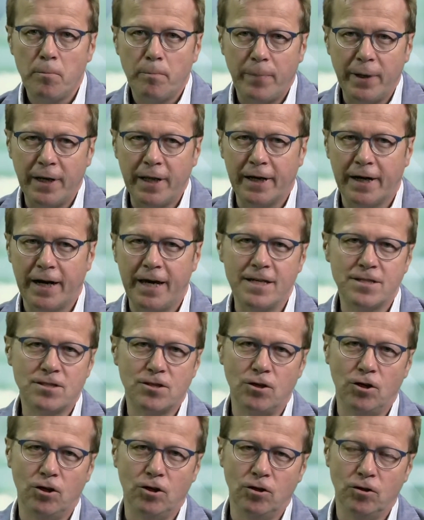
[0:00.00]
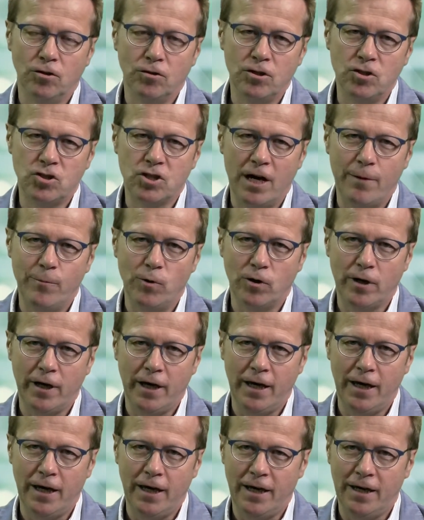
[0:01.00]
Per il resto diciamo
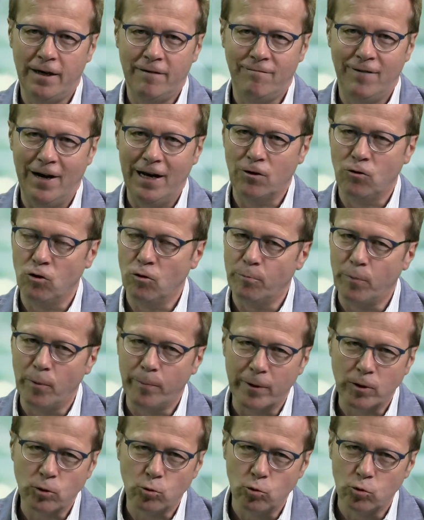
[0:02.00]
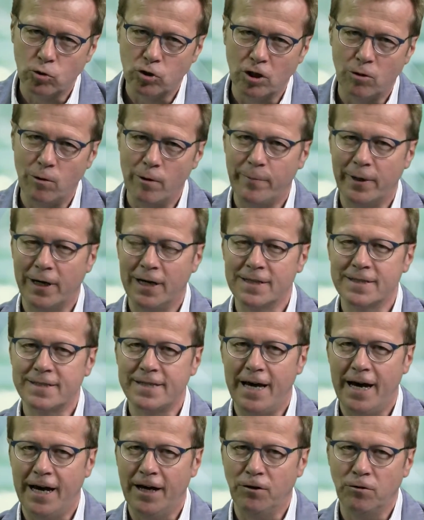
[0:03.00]
che eh, valgono un po' per tutti, come per
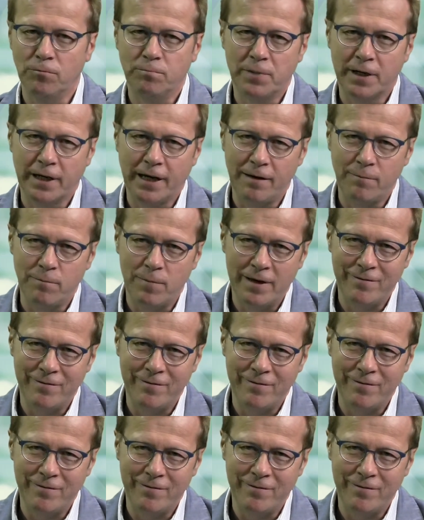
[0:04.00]
l'anziano, perché mm.